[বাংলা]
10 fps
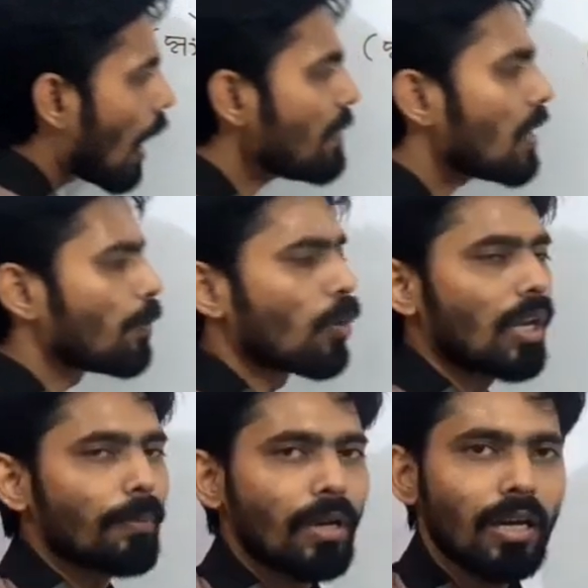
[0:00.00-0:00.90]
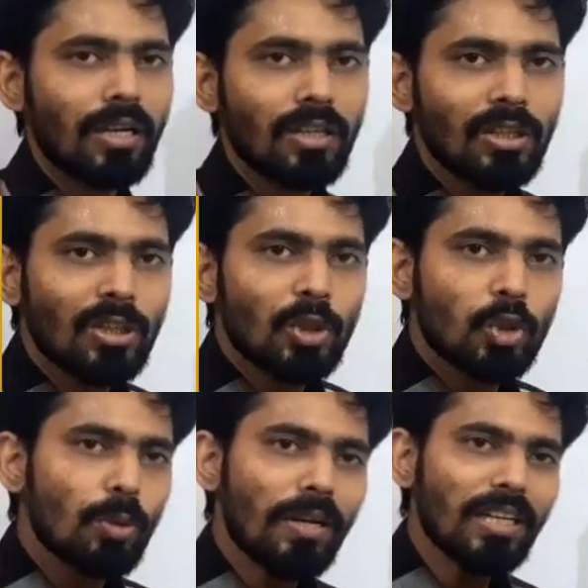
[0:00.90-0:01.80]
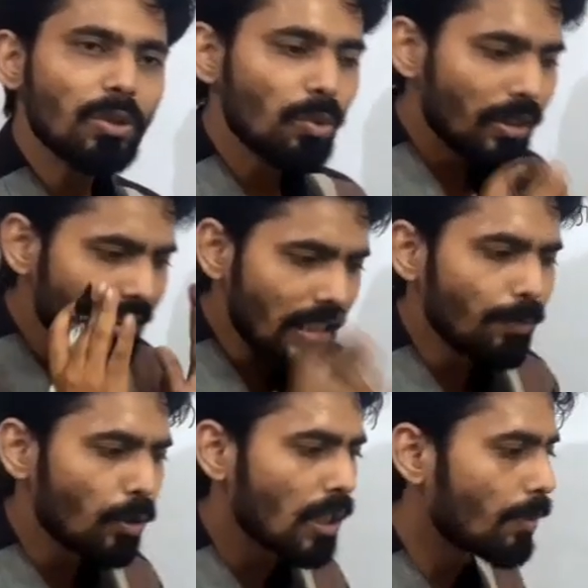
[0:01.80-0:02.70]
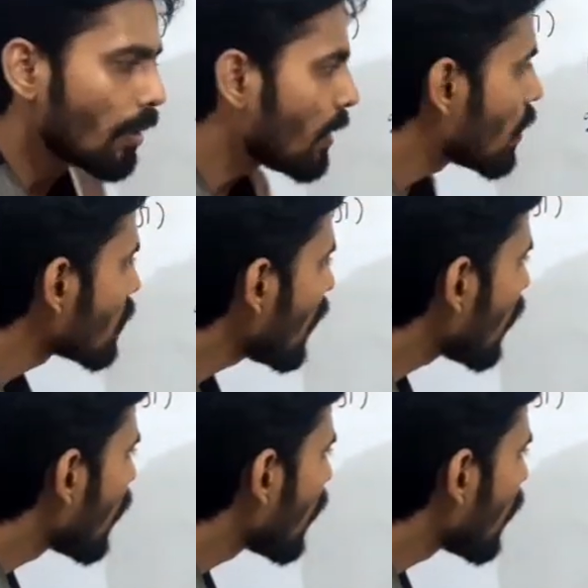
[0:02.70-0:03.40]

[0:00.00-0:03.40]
আমি আর বললাম না তোমরা কিন্তু নিজেই বলতে পারবে স্যার